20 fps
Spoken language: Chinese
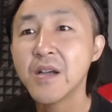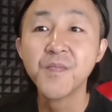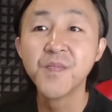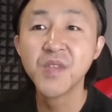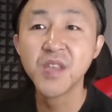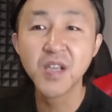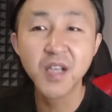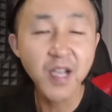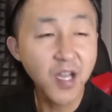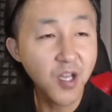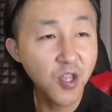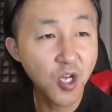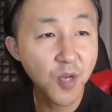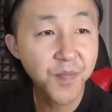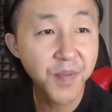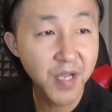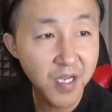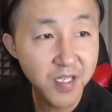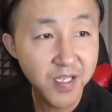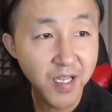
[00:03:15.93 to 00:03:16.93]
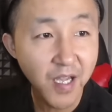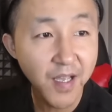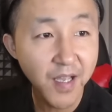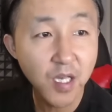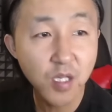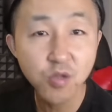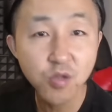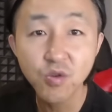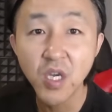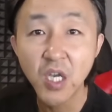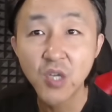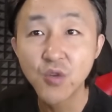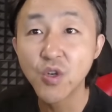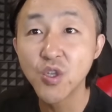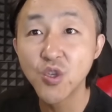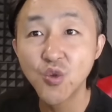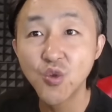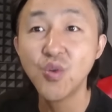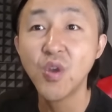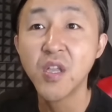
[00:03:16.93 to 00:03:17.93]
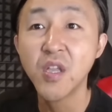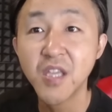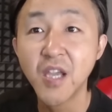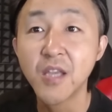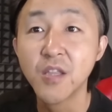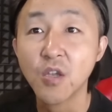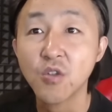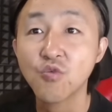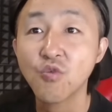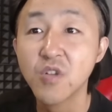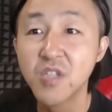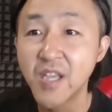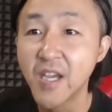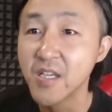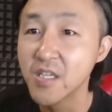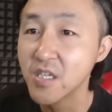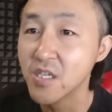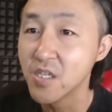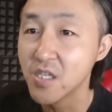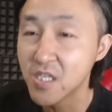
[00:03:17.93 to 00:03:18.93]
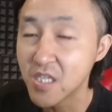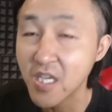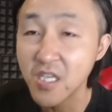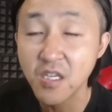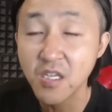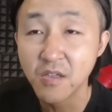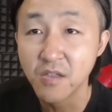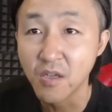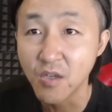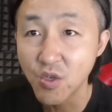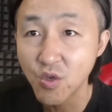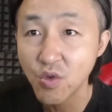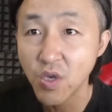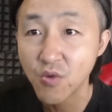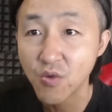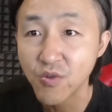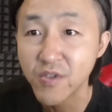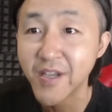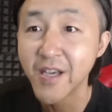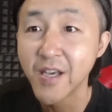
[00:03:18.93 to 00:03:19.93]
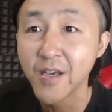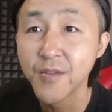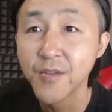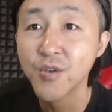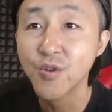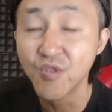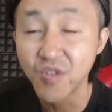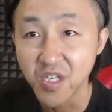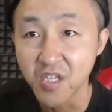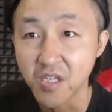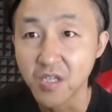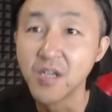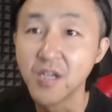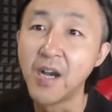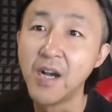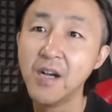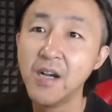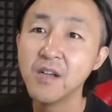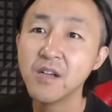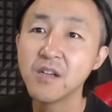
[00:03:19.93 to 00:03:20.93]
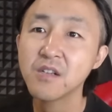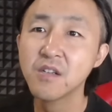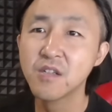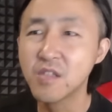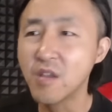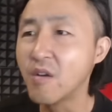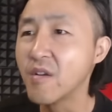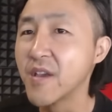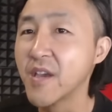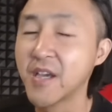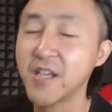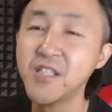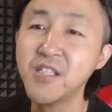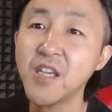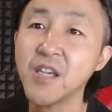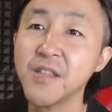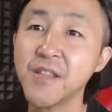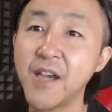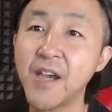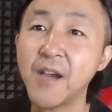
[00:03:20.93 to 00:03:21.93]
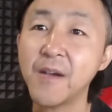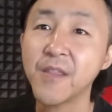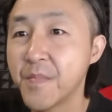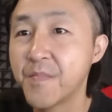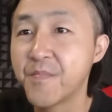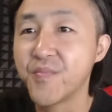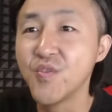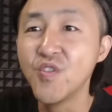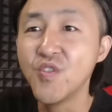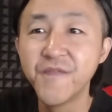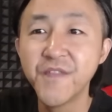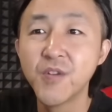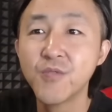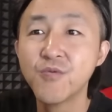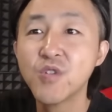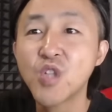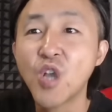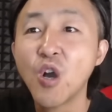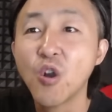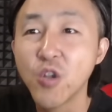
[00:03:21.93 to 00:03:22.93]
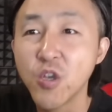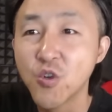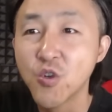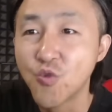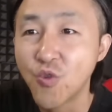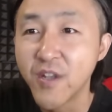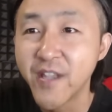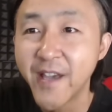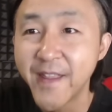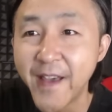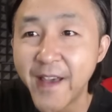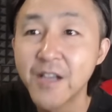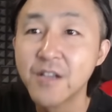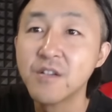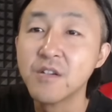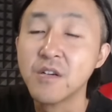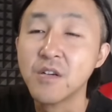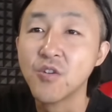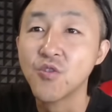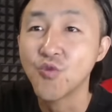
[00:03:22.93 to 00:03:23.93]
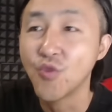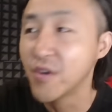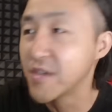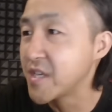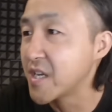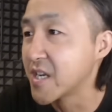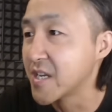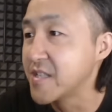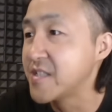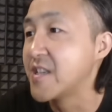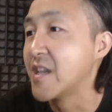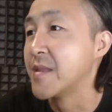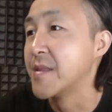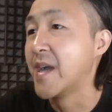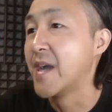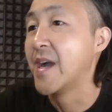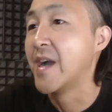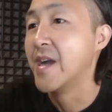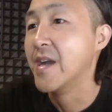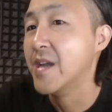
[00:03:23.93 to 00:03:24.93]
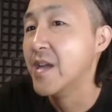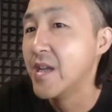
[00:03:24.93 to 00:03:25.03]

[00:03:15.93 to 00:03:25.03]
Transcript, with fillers: 你看到别人打架，虽然说劝架的多，但是真正能劝住架的能有几个？这道理很简单，不用非得去讨论国家大事，逻辑很简单。